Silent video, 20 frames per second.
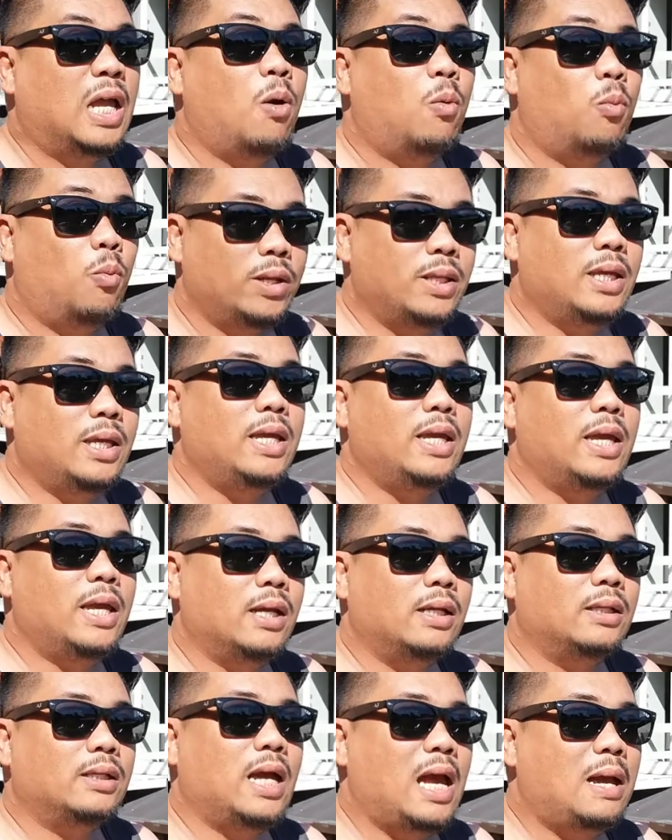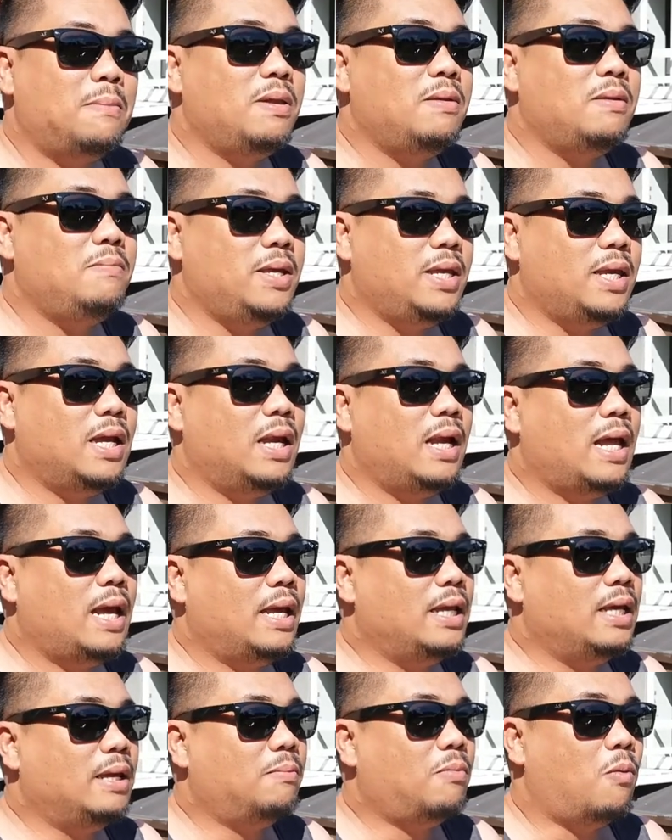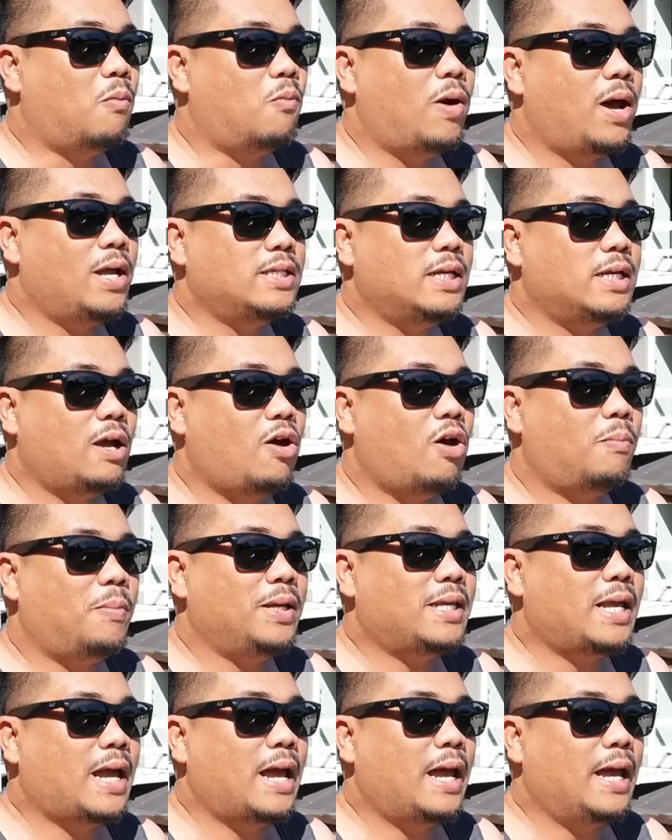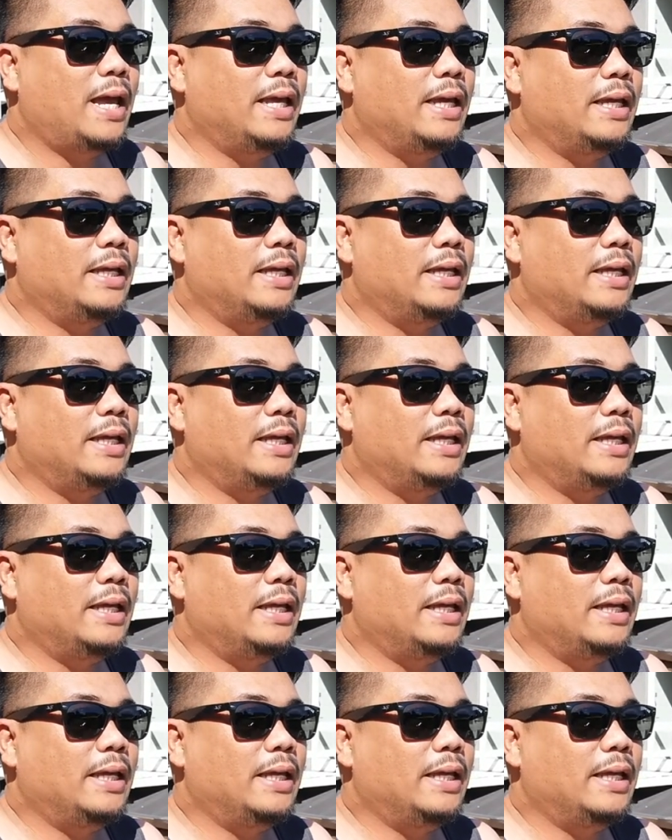วันนี้อ่ะ ถ้าไม่มีอะไรอ่ะ ผมว่าจะออกไปถ่าย